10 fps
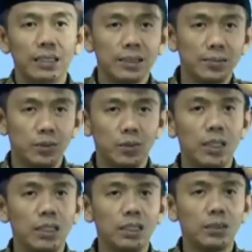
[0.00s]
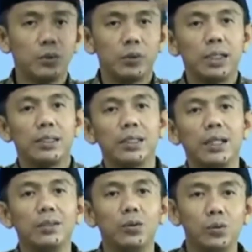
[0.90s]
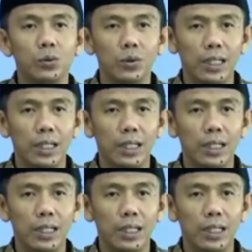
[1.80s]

semuanya juga dengan duduk.